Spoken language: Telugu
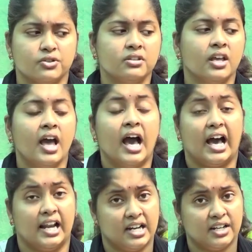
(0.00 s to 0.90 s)
ఇష్యూస్
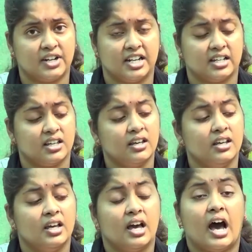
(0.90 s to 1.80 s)
అలాంటి వాటికి
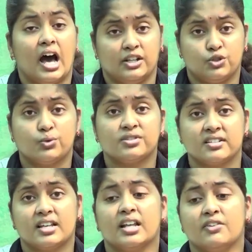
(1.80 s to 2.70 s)
ఆ
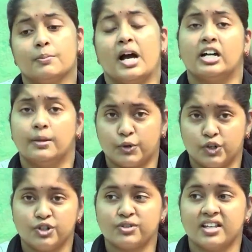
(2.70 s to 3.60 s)
జ్యూసెస్ అనేవి బాగా
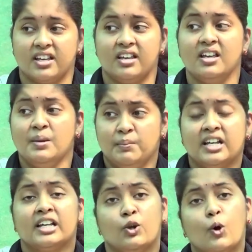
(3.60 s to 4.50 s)
ప్రొడ్యూస్ అయ్యి
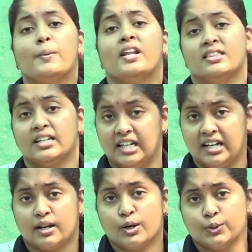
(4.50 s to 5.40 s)
మీకు లోపల అంతా
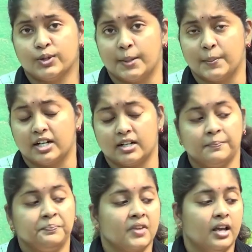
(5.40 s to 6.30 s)
క్లియర్ అవుతుందన్నమాట
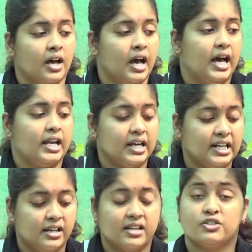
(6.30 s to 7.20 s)
అలా
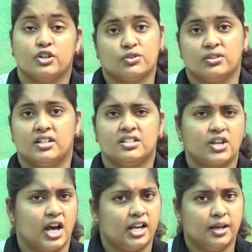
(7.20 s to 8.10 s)
క్లియర్ చేస్తుందండి
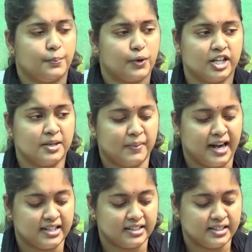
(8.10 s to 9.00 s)
చాలా ఇంపార్టెంట్
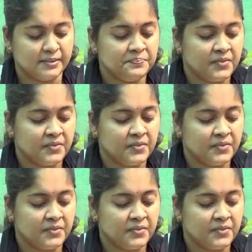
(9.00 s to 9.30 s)
ప్లాంట్ ఇది